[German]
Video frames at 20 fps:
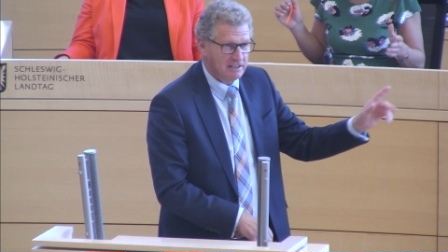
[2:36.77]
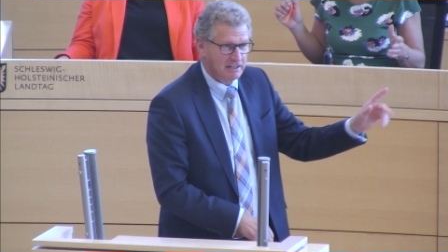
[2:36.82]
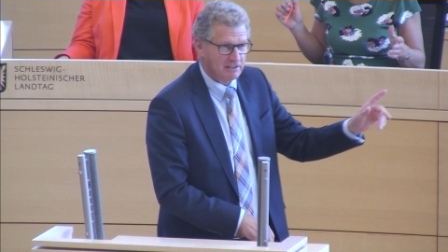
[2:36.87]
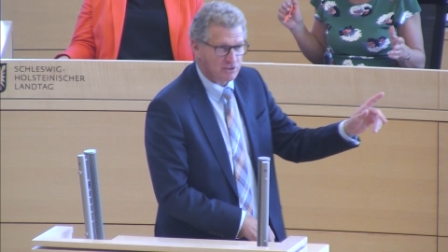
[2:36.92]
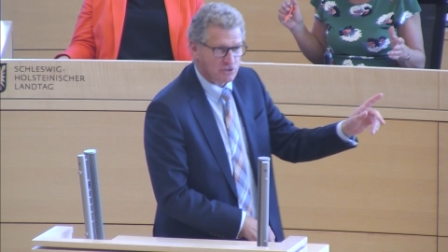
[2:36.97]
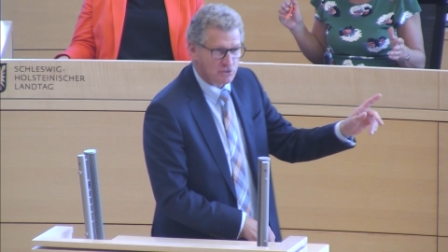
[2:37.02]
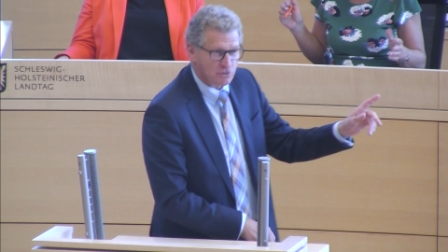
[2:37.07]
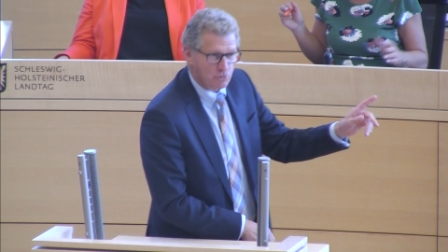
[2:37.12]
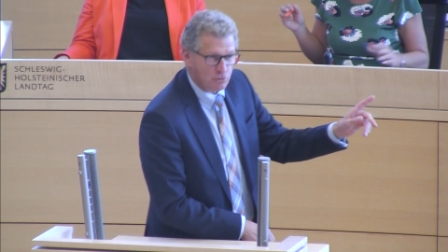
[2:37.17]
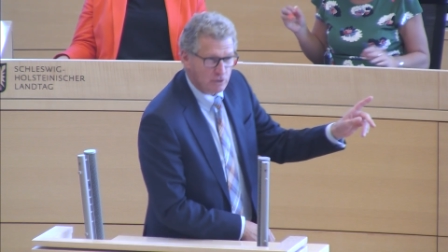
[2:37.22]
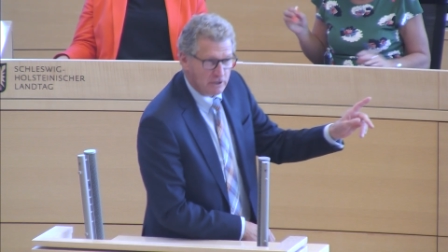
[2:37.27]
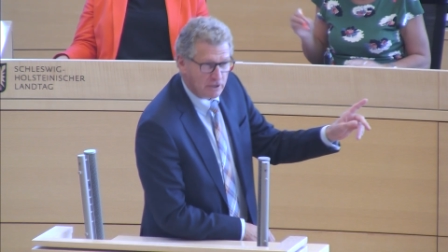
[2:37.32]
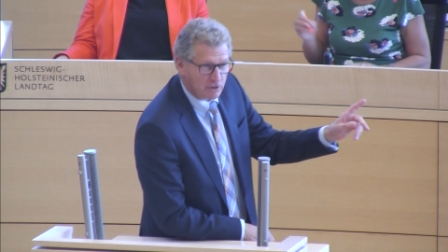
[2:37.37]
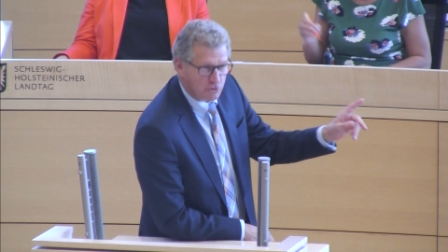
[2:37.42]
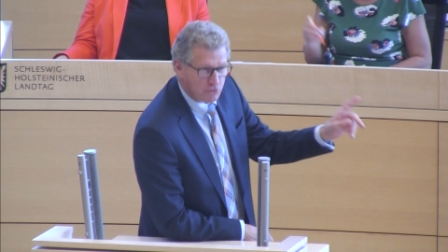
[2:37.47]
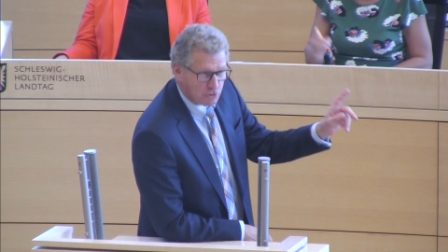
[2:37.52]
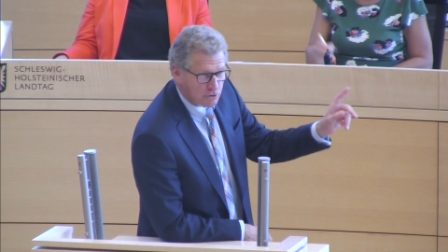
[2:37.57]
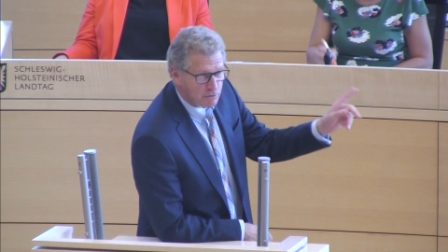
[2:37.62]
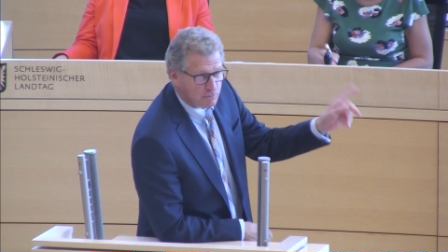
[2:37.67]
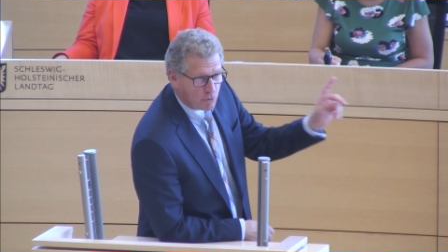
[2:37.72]
Kritik des
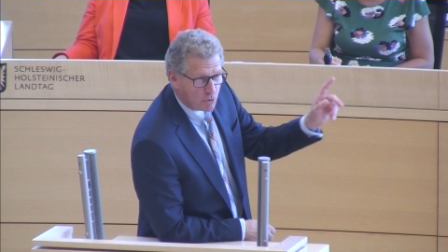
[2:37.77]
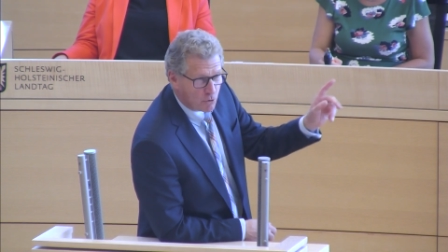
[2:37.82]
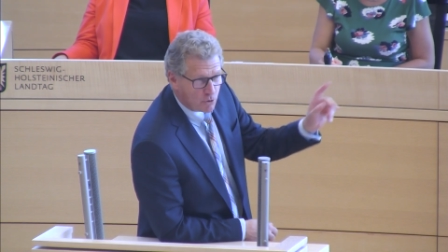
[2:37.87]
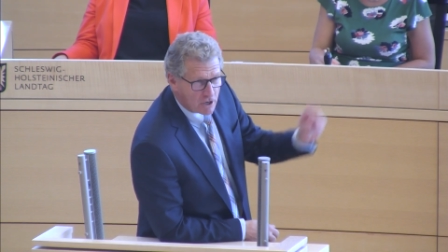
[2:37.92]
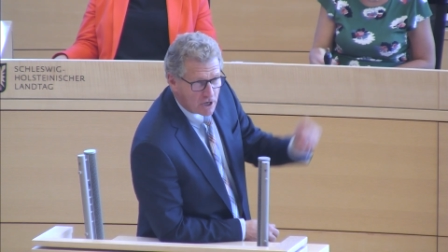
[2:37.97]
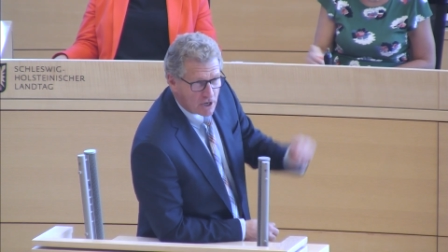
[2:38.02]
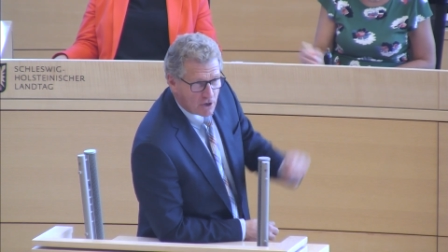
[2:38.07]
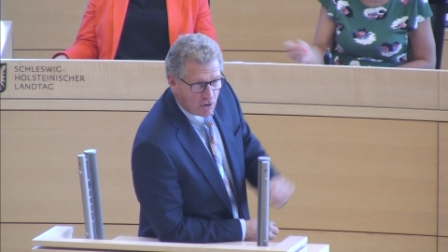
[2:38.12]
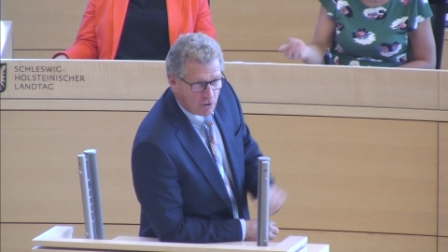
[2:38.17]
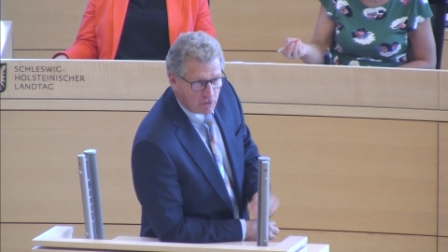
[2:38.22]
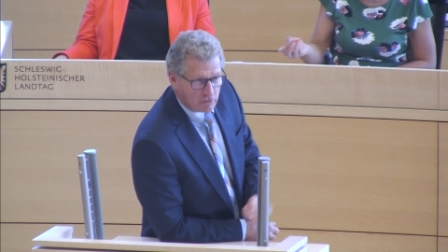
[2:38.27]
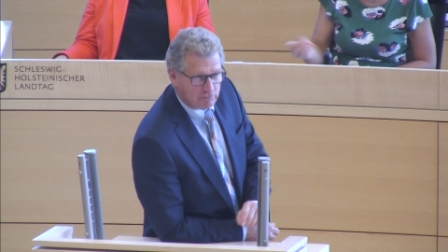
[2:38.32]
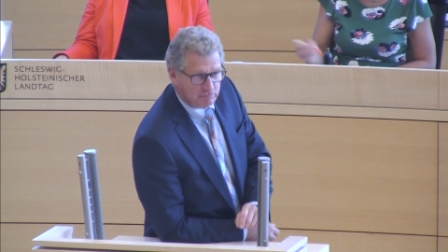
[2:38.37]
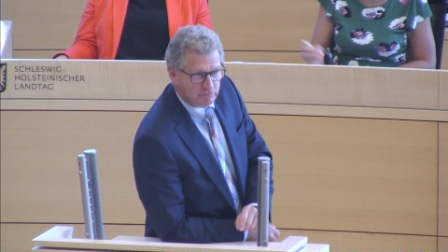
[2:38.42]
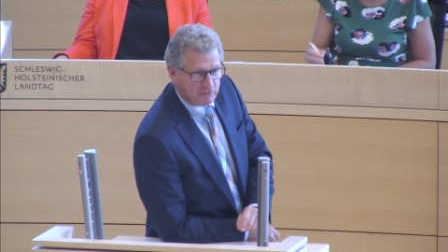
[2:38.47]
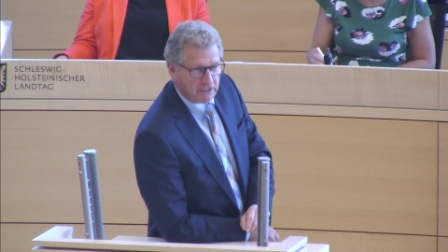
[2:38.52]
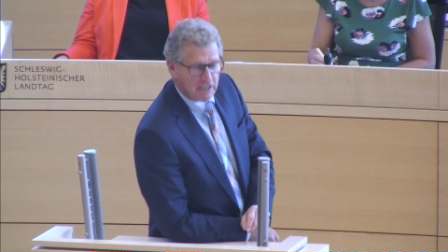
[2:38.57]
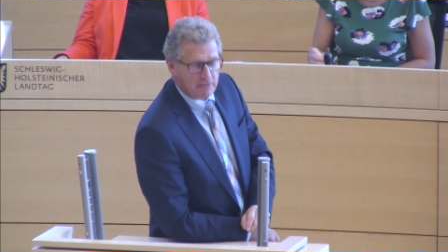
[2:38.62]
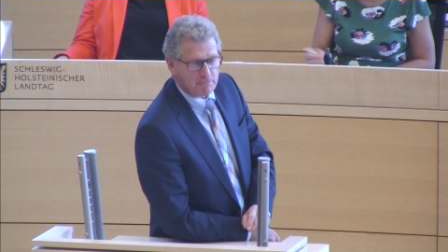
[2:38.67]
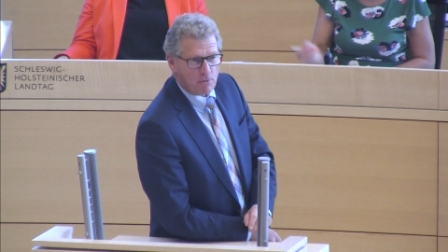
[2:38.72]
Kollegen Dörbruck
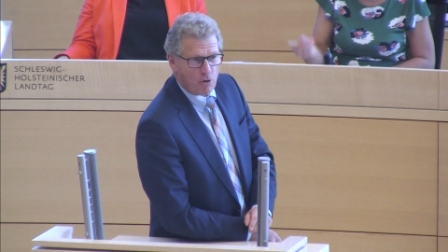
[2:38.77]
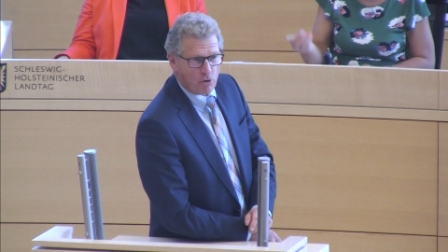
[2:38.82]
ähm,